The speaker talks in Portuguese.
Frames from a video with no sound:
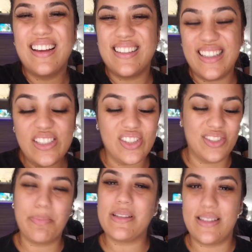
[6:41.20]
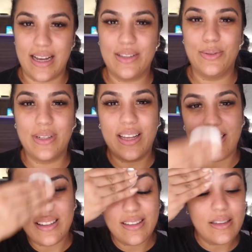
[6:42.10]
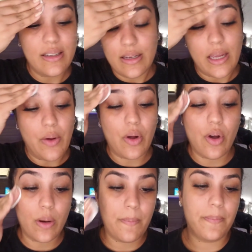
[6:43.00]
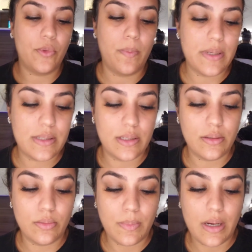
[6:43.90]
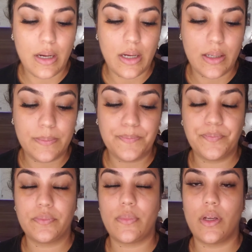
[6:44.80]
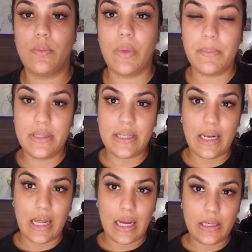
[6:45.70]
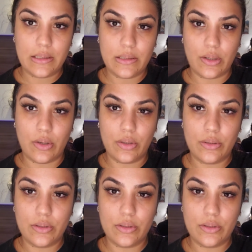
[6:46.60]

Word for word: Ih, gente, pesado, né? Eu agora tô passando uma, uma micelar, ó.